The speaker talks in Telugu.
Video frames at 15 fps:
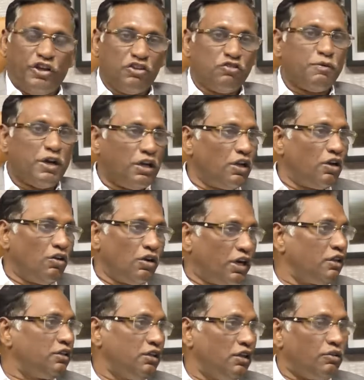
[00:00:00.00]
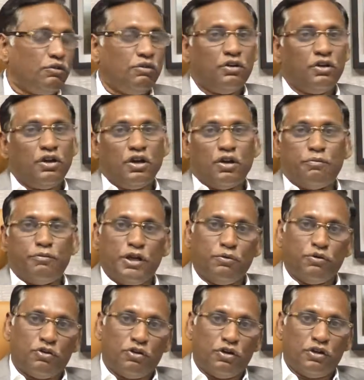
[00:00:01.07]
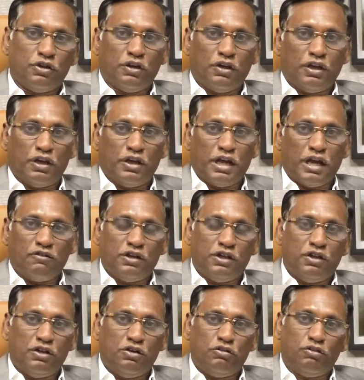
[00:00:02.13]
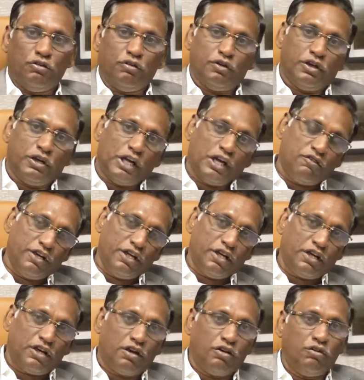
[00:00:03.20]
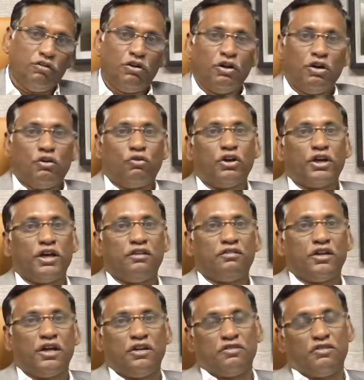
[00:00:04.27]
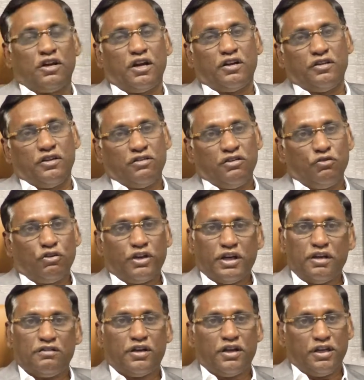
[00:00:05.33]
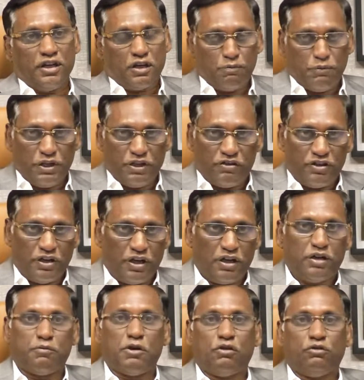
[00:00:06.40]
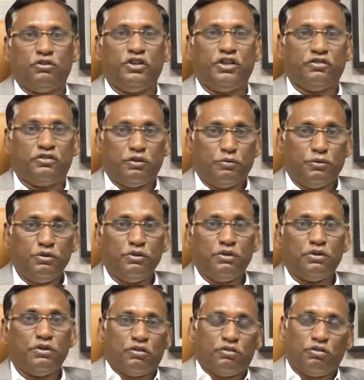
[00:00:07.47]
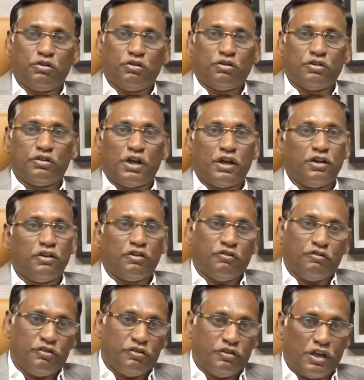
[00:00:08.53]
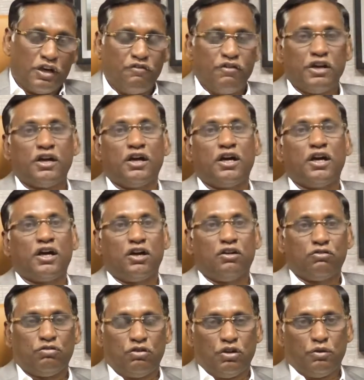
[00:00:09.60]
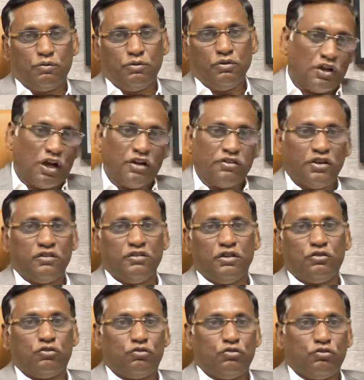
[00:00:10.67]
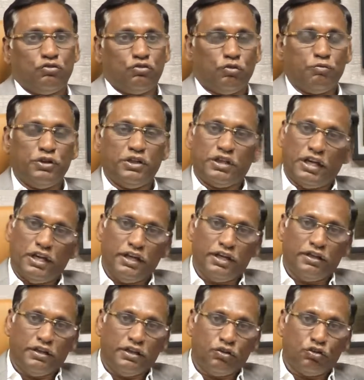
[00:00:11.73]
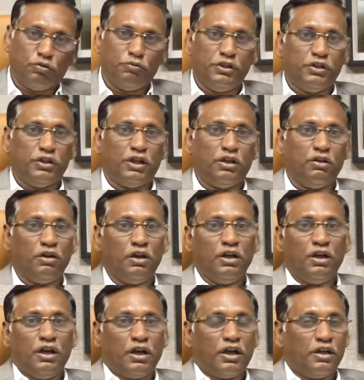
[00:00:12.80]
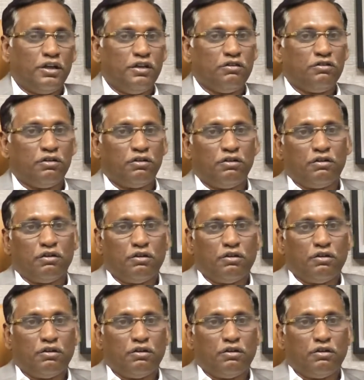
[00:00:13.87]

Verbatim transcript: ఫేస్ మేనర్లో కడతారు మేము రెండు వందల యాభై ఇళ్ళు నలభై ఎకరాలు ఒకేసారి స్టార్ట్ చేసి ఒకేసారి కంప్లీట్ చేయాలని మా ఉద్దేశము సో దాన్ని శరవేగంగా కడుతున్నాము స్టార్ట్ చేసి తొమ్మిది నెలలు అయింది తొమ్మిది నెలల్లో కనీసం